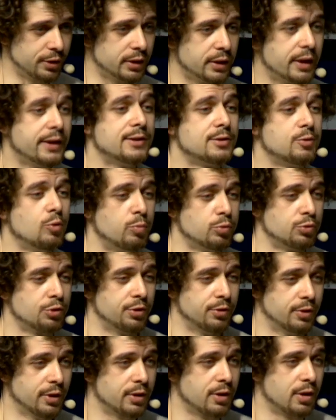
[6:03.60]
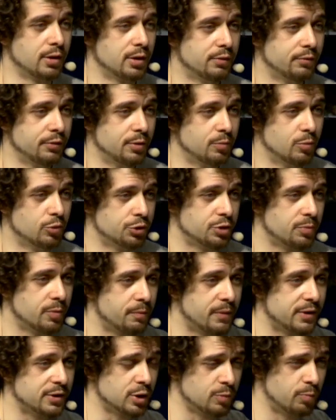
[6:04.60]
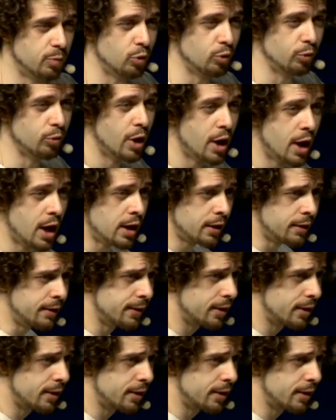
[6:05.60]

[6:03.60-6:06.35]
иногда есть допуски, да, когда вы не можете попасть к полю, к